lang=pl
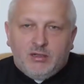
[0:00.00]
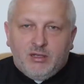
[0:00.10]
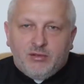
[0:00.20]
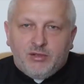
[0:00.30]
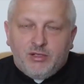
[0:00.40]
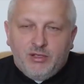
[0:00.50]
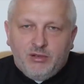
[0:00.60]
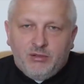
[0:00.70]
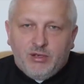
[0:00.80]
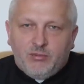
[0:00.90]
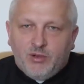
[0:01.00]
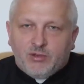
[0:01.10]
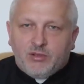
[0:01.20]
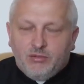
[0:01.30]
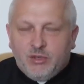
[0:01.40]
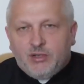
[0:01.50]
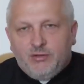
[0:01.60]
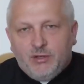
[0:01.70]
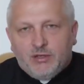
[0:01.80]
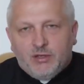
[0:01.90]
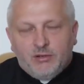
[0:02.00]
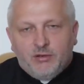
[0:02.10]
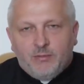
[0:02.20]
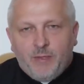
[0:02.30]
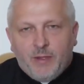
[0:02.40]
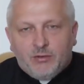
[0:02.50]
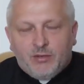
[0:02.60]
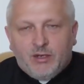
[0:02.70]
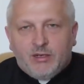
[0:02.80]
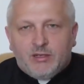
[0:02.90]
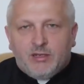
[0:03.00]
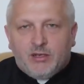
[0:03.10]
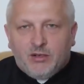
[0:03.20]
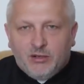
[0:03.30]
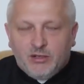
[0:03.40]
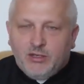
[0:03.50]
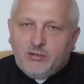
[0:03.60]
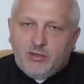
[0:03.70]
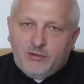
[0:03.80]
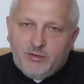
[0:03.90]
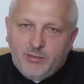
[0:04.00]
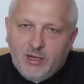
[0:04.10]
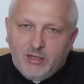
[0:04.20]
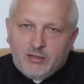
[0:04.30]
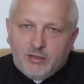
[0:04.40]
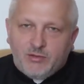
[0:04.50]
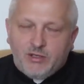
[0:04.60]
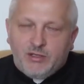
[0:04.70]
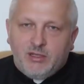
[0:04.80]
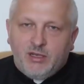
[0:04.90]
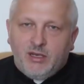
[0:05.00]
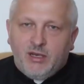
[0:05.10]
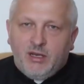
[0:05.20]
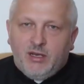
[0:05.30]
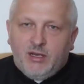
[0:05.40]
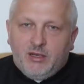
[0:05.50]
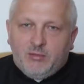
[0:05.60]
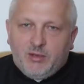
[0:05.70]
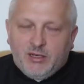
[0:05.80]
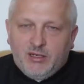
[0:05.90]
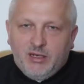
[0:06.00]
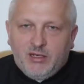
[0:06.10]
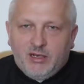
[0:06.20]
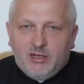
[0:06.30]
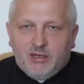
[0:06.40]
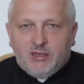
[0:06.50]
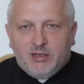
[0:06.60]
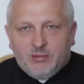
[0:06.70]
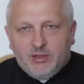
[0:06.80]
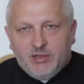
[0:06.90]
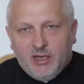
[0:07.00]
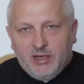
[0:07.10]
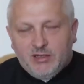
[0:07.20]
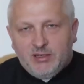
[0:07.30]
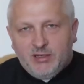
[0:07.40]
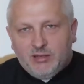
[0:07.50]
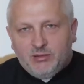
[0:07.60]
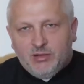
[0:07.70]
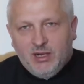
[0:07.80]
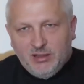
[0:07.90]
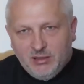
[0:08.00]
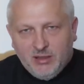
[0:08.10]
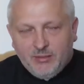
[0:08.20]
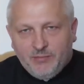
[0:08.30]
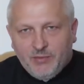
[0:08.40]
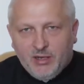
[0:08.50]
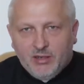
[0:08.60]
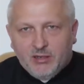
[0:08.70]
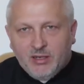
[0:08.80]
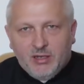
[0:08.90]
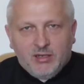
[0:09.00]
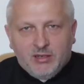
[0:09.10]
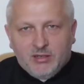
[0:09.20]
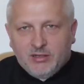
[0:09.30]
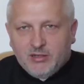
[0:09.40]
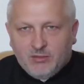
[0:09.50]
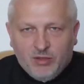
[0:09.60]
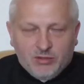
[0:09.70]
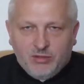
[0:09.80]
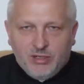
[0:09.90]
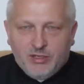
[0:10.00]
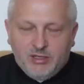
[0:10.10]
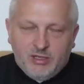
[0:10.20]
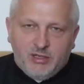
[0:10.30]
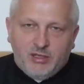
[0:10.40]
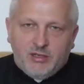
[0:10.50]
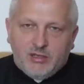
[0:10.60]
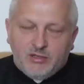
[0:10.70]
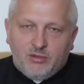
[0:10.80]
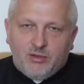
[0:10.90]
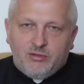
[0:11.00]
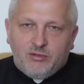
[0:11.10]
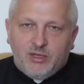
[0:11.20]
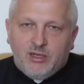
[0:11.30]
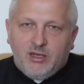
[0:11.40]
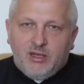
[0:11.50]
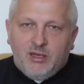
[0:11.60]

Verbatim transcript: tę siłę, moc Ducha Świętego, która jest jak ogień, która wypala te wszystkie pragnienia, jakby reakcje naturalne na zło, które się dzieje, na zło, które